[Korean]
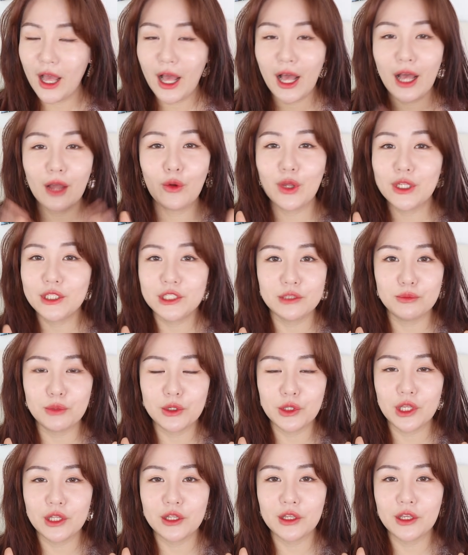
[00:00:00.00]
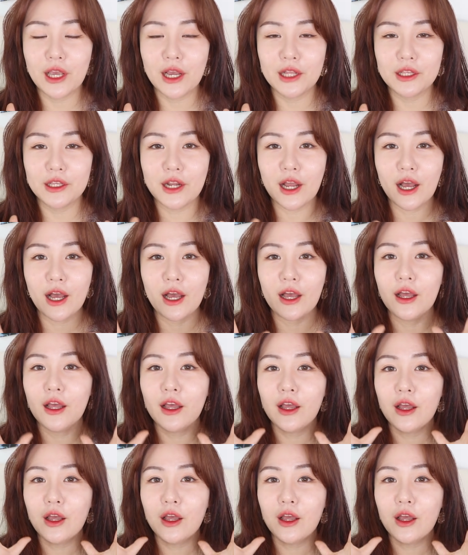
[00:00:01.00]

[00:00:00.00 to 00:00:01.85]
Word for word: 하루아침에 되는 게 아니라